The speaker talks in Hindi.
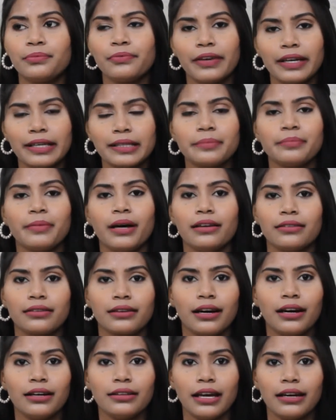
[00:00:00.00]
फेस
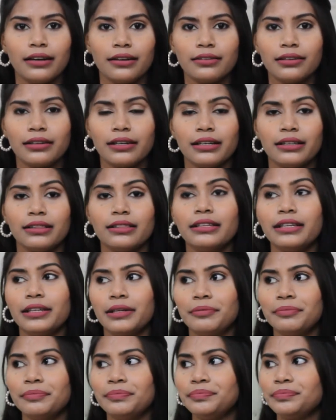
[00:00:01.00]
मास्क का दैट इज़ हल्दी
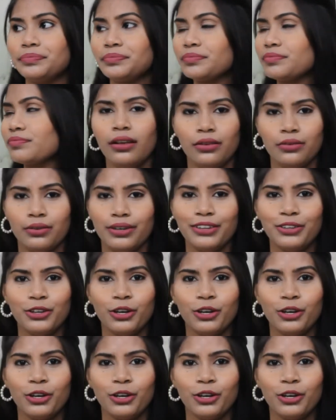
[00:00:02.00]
सो so,